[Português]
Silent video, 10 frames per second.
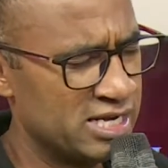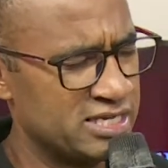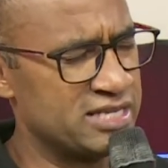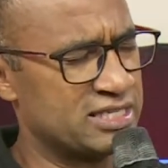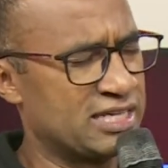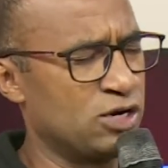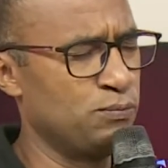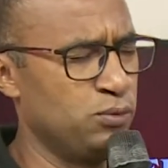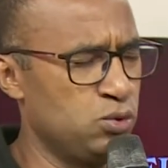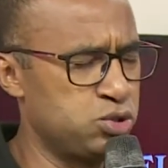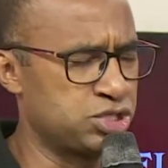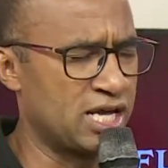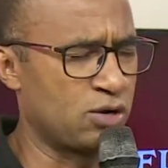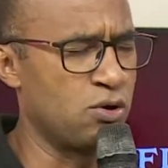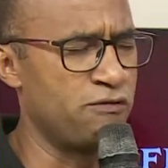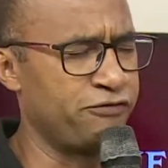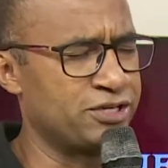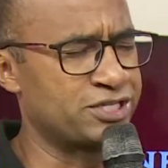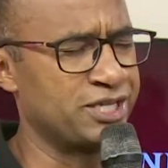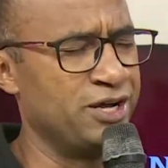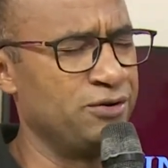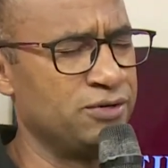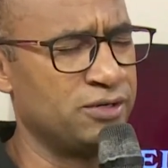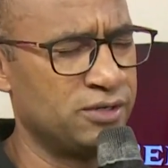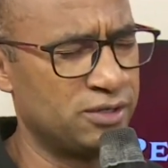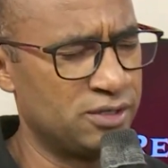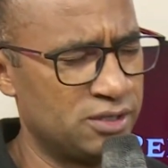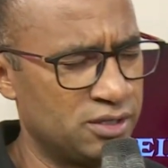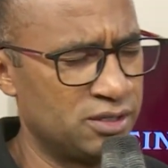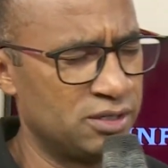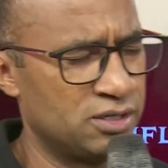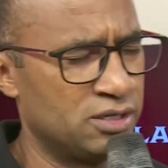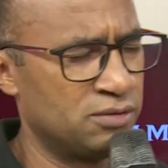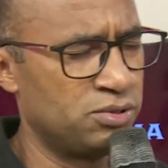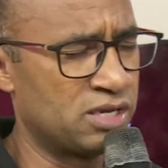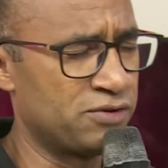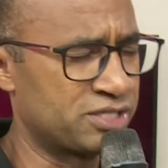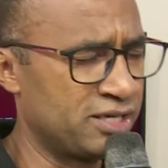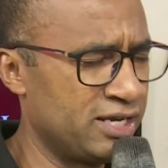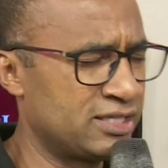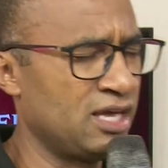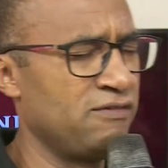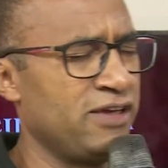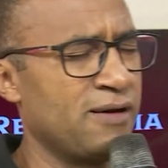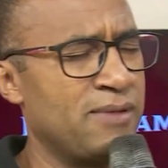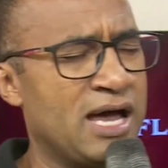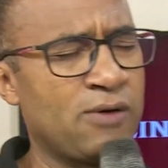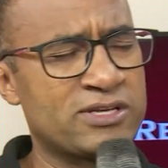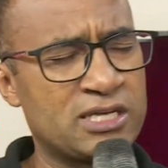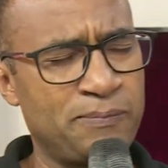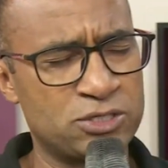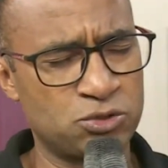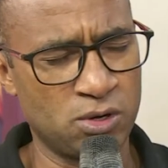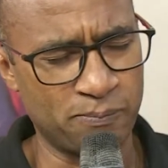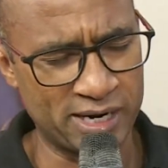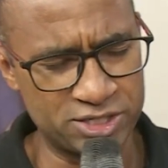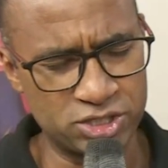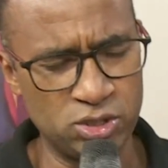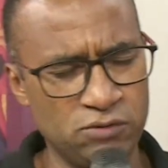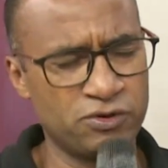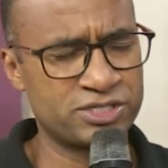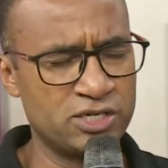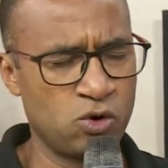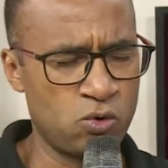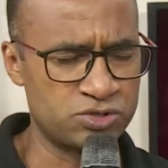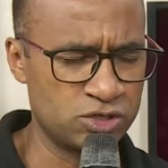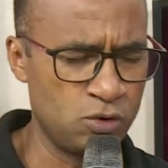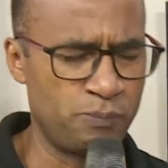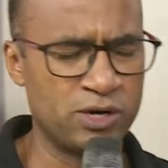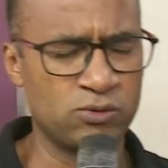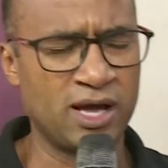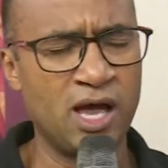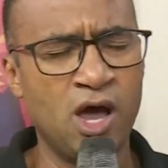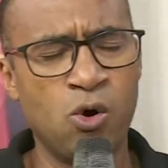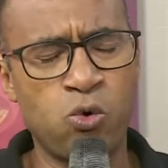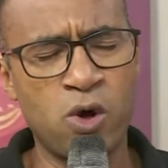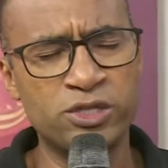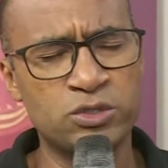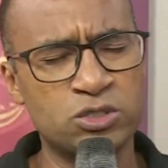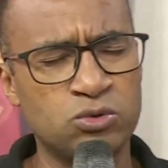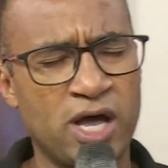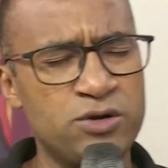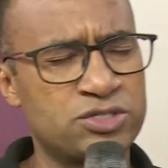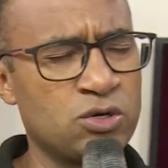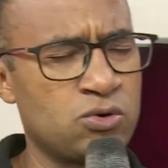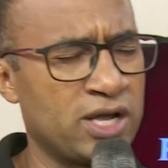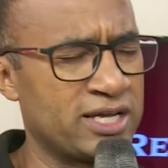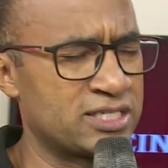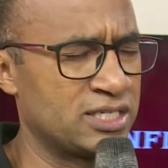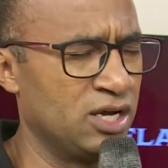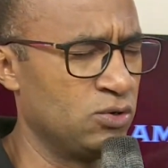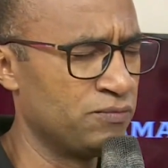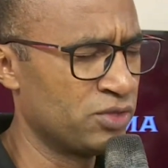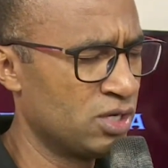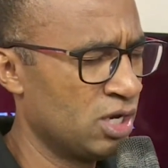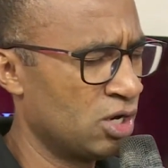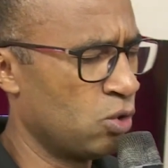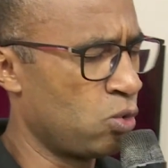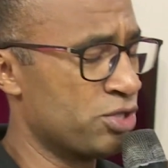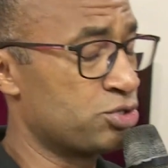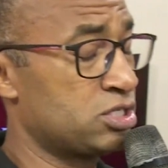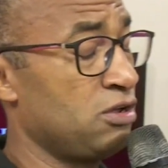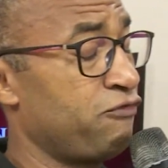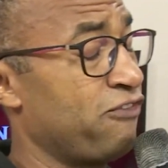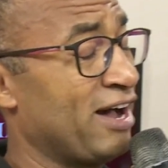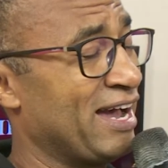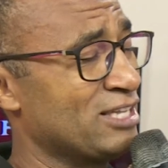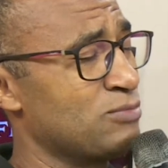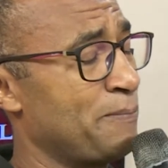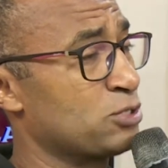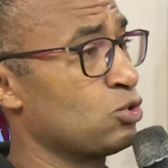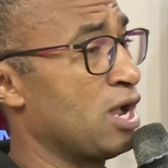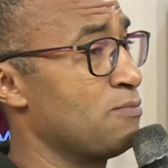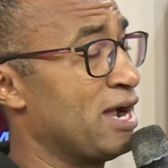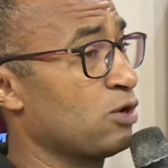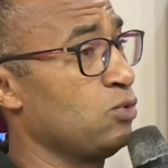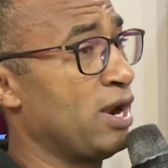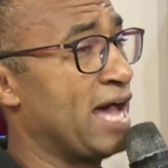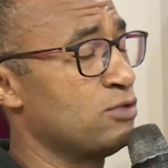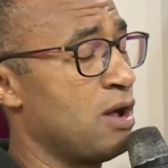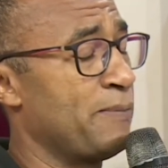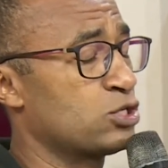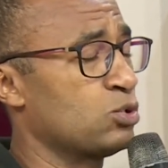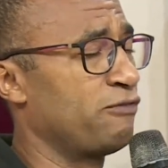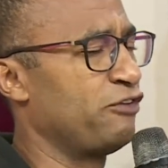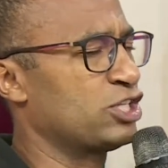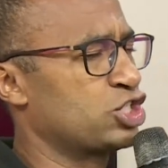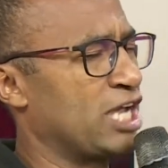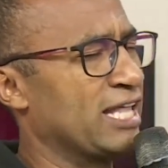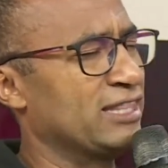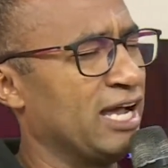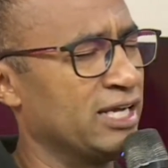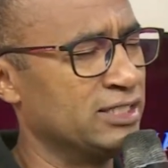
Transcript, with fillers: Se necessário, busque a confissão porque você reteve a mágoa, essa pessoa partiu e você não conseguiu perdoar. O quanto isso dói no seu coração, o quanto isso te faz uma pessoa amargurada, uma pessoa fechada.